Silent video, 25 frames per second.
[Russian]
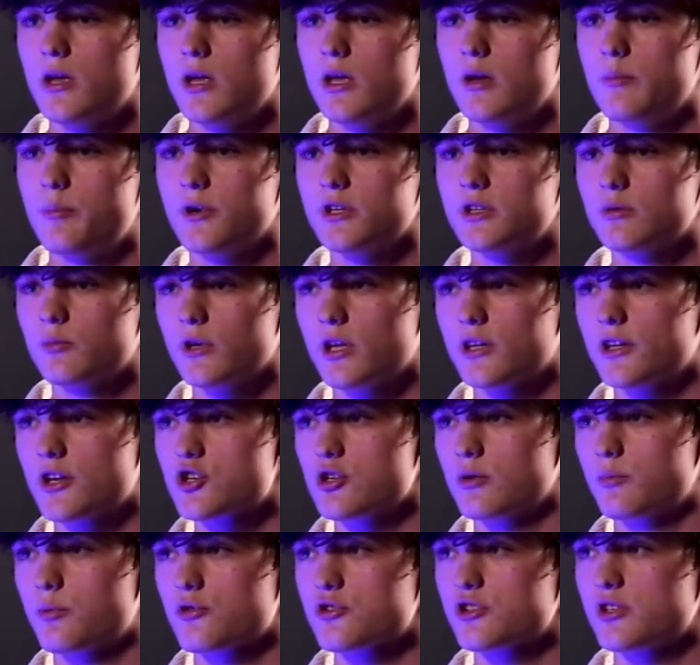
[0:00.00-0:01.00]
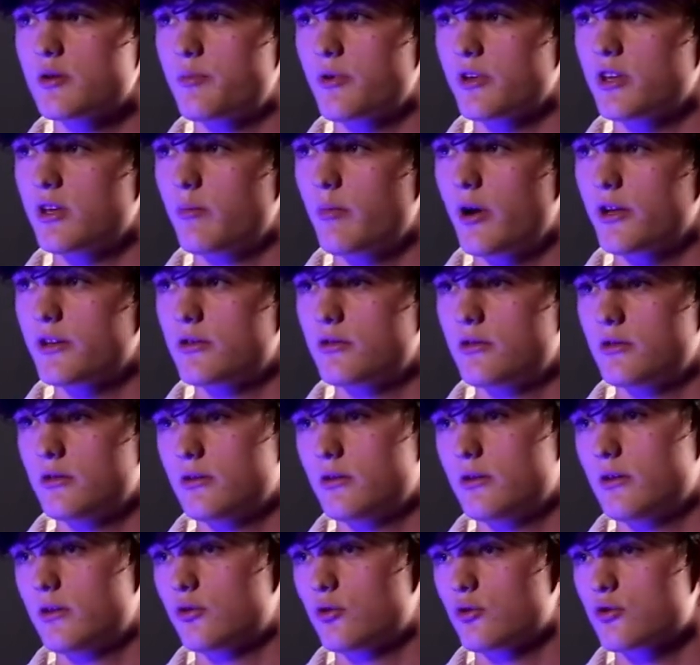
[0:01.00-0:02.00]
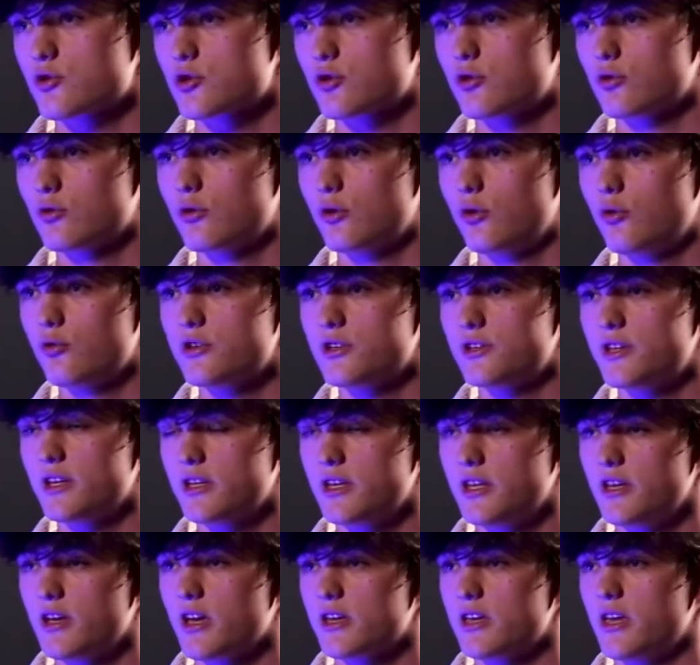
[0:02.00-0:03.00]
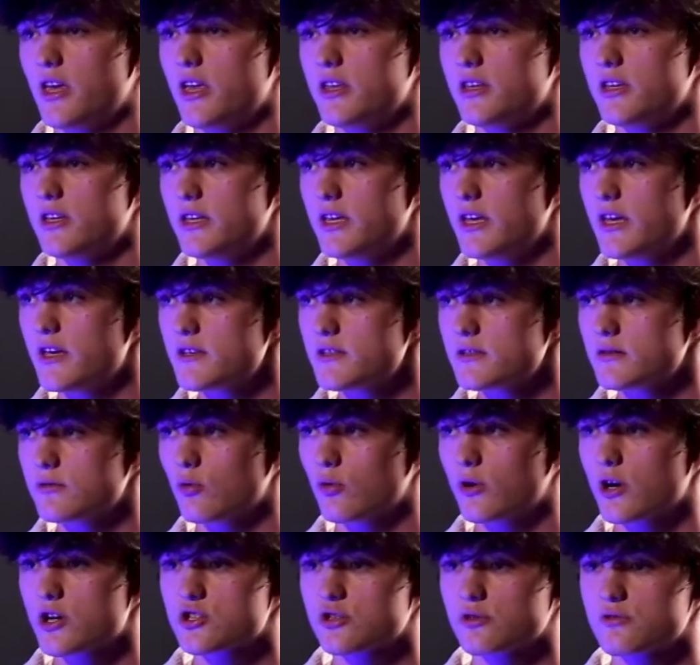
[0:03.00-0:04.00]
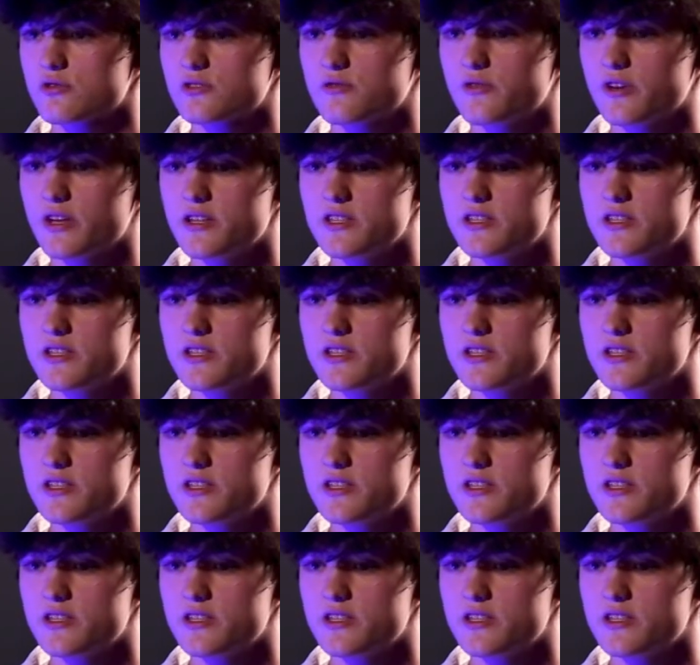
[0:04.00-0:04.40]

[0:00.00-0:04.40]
И поэтому я начал просто принимать э, то, что люди такие, какие они есть, у каждого свои